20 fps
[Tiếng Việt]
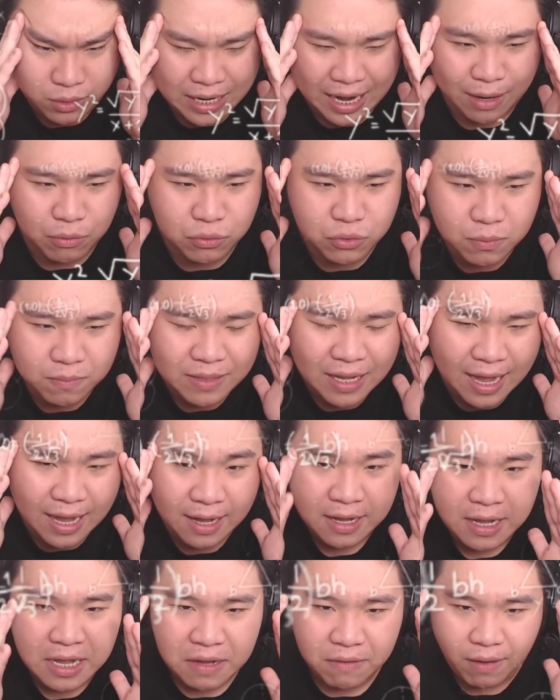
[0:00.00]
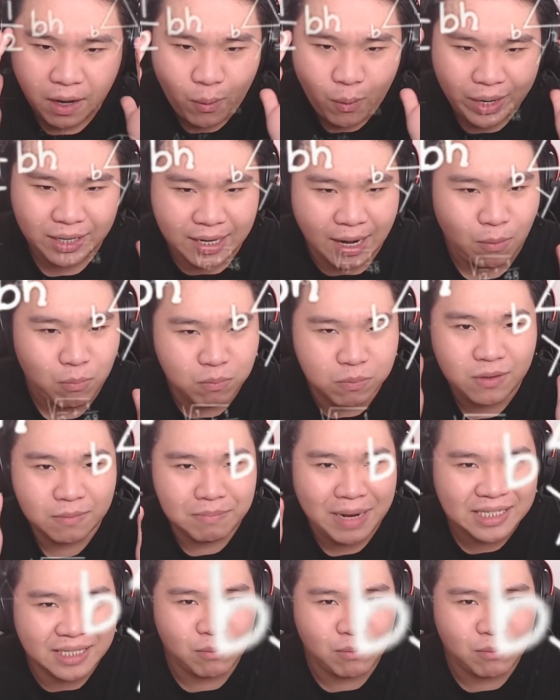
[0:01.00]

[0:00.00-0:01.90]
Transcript: não của chúng ta phải hoạt động max